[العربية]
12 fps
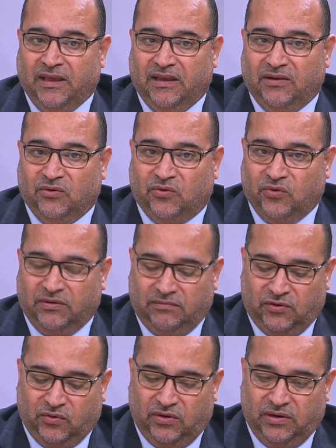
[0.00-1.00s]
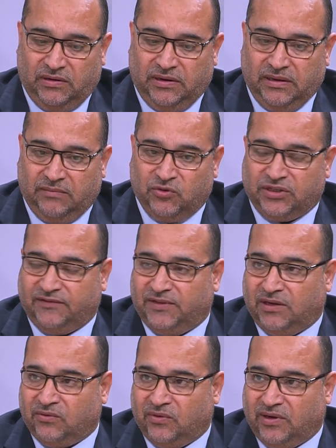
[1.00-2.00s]
انه يكون كل آه، مشرف
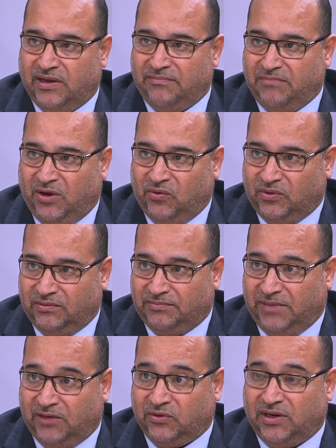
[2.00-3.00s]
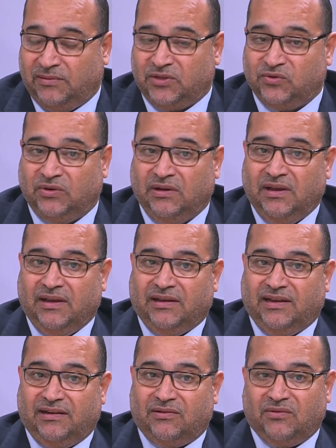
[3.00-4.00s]
دار قران معه مع طلبته
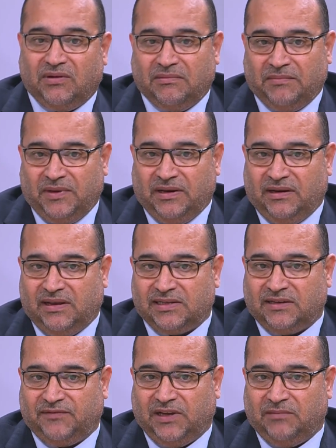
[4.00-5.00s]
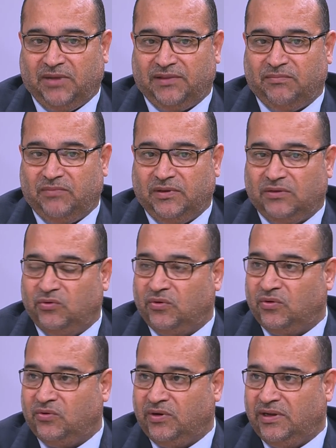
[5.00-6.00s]
يعني كنا للاسف يعني بعض
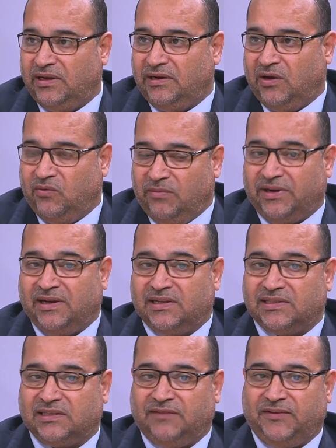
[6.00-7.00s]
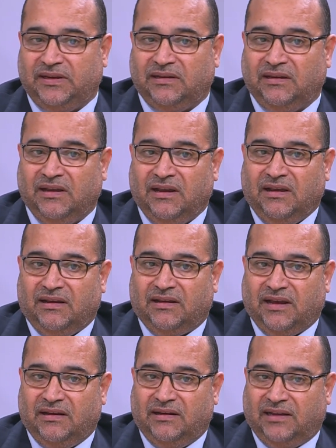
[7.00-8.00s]
دور القران او المراكز الصيفيه
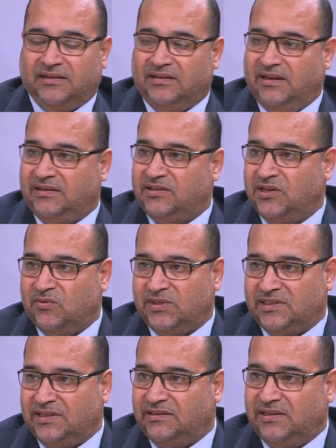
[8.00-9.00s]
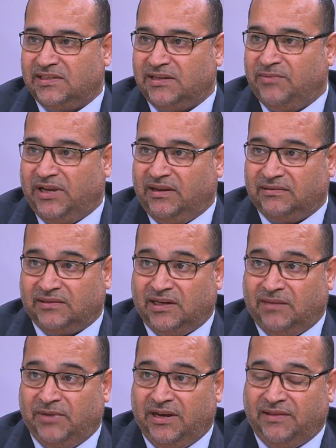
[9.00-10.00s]
كان العدد لا يتجاوز ست سبع
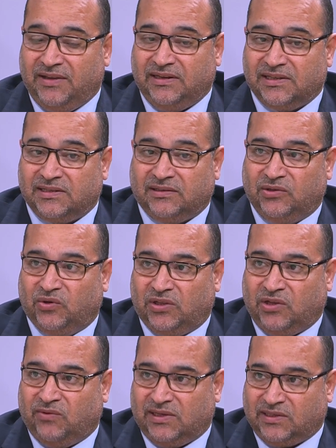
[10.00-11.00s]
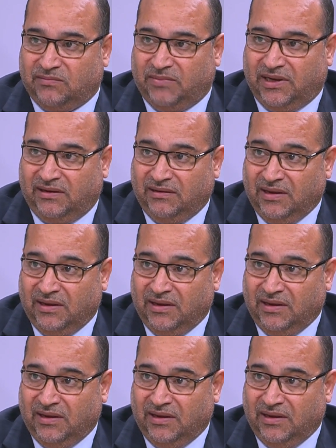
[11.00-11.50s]
طلبه الذين يستطيعون التواصل مع